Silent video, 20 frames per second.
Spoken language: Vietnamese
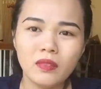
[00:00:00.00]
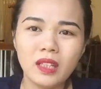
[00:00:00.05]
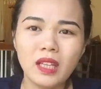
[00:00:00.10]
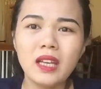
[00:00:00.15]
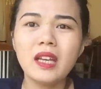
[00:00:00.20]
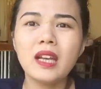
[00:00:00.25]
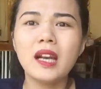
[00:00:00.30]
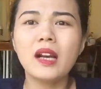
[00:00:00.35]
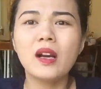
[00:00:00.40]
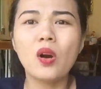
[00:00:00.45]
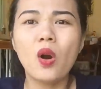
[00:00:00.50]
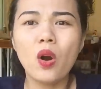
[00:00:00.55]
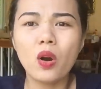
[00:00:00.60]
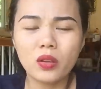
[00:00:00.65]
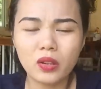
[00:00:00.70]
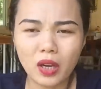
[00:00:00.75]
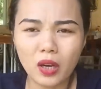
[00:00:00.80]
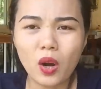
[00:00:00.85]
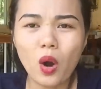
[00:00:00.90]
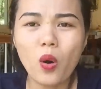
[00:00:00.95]
thì
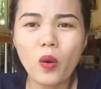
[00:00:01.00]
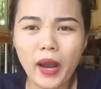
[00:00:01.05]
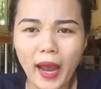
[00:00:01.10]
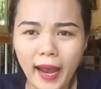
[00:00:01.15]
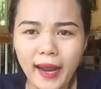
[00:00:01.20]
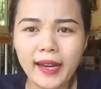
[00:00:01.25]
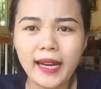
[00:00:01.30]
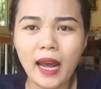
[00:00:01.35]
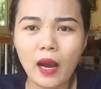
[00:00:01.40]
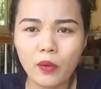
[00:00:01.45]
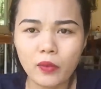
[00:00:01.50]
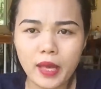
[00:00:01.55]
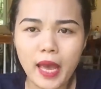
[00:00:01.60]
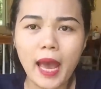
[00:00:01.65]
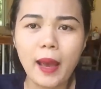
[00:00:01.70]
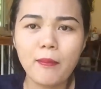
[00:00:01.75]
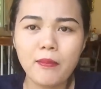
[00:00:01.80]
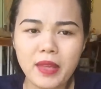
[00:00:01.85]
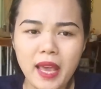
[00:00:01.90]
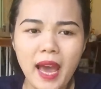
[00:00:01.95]
những cô gái nào
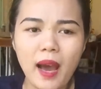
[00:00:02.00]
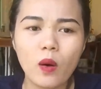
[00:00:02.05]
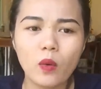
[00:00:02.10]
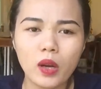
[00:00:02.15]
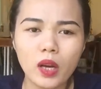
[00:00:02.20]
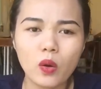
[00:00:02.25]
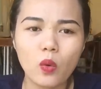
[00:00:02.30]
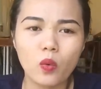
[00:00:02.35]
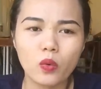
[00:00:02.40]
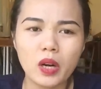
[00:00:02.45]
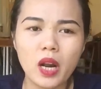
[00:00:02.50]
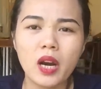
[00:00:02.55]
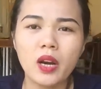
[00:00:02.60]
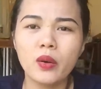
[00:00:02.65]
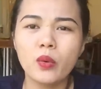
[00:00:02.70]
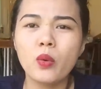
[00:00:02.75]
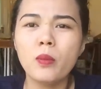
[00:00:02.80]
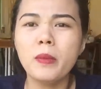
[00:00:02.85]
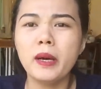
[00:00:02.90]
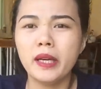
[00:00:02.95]
dám giao cái cuộc đời
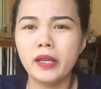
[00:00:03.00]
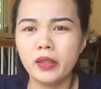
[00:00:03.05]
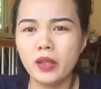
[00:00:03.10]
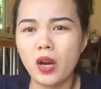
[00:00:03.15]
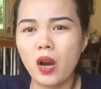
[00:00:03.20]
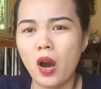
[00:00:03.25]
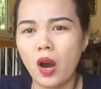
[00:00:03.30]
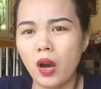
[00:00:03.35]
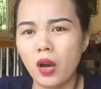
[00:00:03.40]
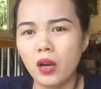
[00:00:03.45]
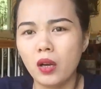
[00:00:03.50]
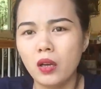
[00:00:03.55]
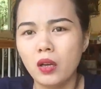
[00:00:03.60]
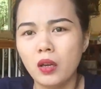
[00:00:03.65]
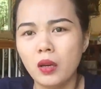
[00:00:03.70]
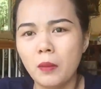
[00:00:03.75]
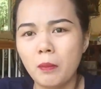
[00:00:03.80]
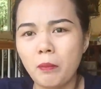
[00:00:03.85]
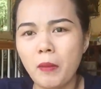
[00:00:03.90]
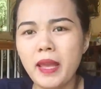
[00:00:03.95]
của mình cho họ
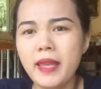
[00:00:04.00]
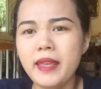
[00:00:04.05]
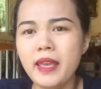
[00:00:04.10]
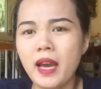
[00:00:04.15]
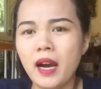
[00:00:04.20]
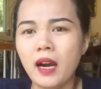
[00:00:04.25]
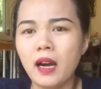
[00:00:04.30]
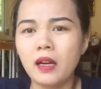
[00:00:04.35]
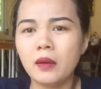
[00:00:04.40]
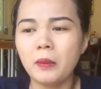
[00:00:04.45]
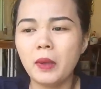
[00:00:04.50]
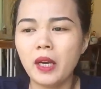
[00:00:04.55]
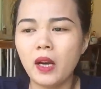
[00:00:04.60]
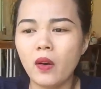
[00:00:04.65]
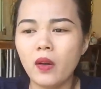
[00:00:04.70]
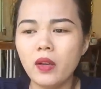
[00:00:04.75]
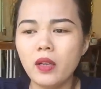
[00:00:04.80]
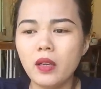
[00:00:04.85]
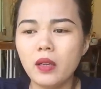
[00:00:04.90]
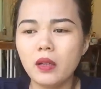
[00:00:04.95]
bây giờ mình
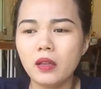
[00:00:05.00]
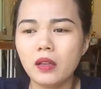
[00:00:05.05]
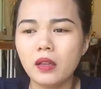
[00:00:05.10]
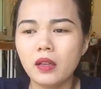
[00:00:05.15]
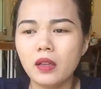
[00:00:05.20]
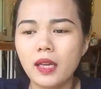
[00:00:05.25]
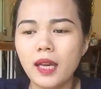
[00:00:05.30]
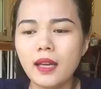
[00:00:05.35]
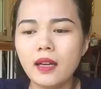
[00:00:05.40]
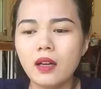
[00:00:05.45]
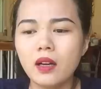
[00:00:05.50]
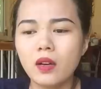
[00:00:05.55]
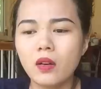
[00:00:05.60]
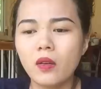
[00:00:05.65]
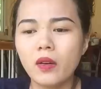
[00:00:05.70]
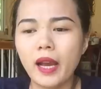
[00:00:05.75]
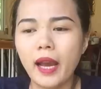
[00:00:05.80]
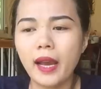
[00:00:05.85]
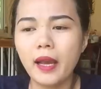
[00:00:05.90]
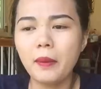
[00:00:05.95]
nói cái người
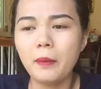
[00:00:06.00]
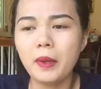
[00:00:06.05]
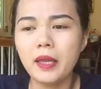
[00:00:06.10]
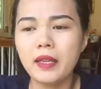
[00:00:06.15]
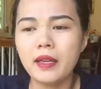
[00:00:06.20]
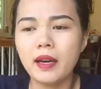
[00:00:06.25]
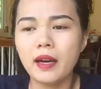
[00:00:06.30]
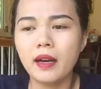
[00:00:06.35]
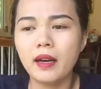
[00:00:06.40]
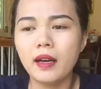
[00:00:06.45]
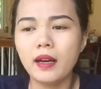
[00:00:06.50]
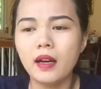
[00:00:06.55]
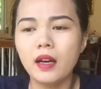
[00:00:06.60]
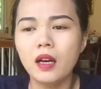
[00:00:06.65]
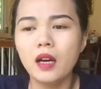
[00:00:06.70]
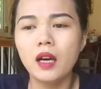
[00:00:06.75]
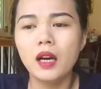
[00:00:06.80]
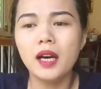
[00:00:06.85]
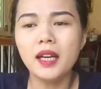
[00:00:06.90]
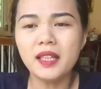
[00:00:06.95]
con gái bây giờ
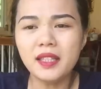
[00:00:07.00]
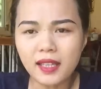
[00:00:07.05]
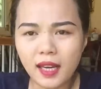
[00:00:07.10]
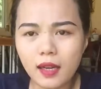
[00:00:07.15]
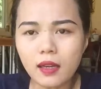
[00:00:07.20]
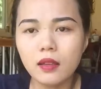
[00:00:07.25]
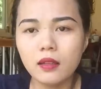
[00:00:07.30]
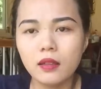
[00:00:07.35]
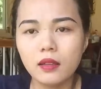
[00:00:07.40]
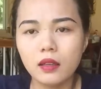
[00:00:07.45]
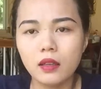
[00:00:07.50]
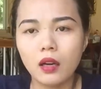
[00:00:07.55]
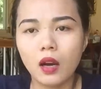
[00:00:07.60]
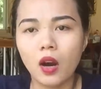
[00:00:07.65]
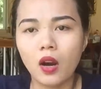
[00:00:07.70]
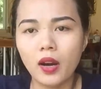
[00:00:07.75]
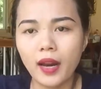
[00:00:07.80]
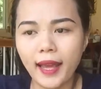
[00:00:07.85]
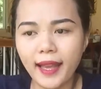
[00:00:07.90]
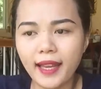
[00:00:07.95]
ít nhất
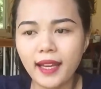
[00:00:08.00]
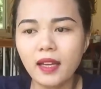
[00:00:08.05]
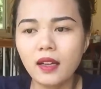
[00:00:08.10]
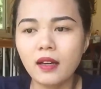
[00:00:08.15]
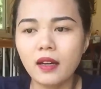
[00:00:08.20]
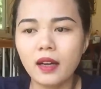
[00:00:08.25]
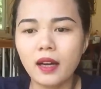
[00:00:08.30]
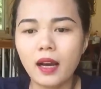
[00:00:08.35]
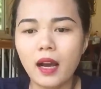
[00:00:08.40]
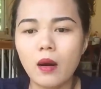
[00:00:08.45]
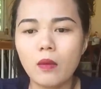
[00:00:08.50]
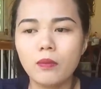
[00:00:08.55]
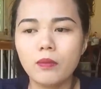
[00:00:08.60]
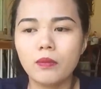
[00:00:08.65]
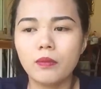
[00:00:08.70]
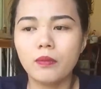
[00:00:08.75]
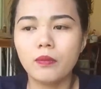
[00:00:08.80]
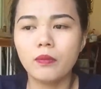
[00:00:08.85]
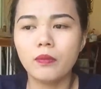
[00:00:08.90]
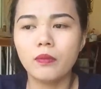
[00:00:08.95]
họ lấy cái người đàn
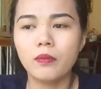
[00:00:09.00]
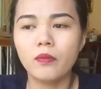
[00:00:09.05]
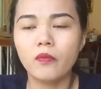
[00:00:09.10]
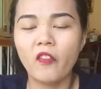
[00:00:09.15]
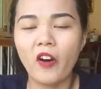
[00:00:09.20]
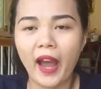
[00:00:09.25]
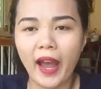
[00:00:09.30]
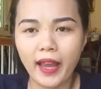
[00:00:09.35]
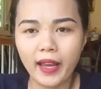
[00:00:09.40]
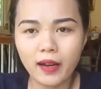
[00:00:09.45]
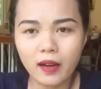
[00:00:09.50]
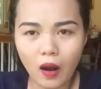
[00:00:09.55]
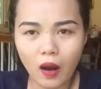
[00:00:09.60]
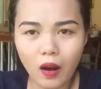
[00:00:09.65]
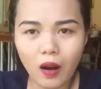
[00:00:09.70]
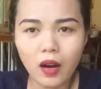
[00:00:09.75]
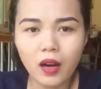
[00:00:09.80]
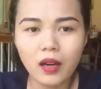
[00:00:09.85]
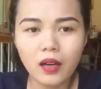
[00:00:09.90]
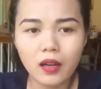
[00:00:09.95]
ông phải
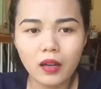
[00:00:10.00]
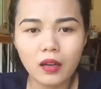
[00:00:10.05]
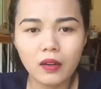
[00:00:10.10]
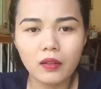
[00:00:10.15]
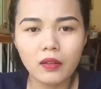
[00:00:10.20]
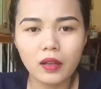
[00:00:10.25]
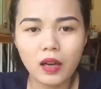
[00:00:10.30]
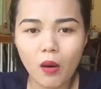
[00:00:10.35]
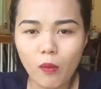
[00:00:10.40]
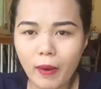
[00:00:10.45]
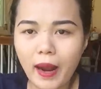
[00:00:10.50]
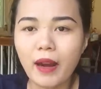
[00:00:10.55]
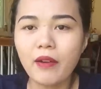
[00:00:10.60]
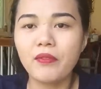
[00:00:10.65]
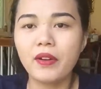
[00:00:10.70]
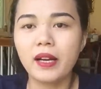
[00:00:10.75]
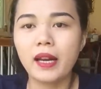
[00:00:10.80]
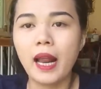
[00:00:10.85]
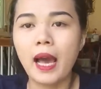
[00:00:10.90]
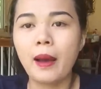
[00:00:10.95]
có công
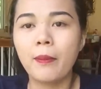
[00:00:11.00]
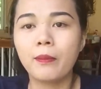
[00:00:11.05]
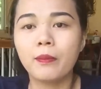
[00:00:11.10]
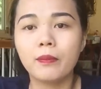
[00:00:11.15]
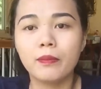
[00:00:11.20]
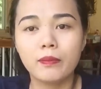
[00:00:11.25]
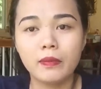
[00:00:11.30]
ăn việc làm